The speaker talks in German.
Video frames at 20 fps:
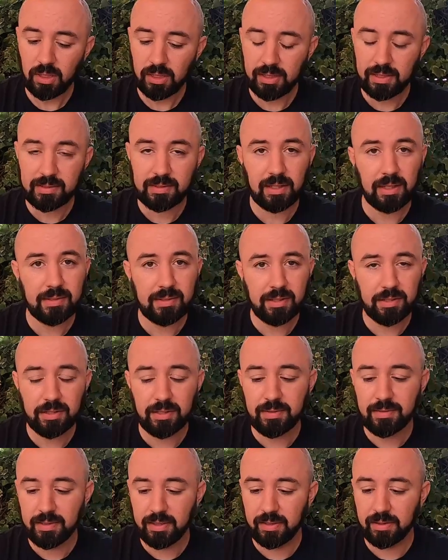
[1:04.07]
Er ist
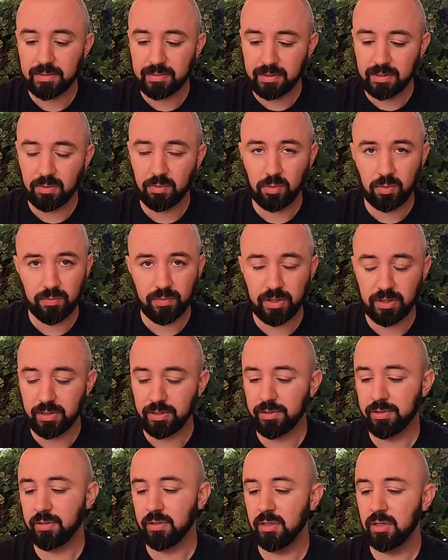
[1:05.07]
tatsächlich sehr, sehr
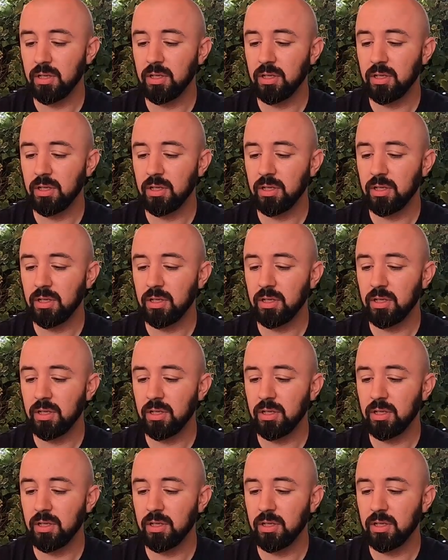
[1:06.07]
hochwertig.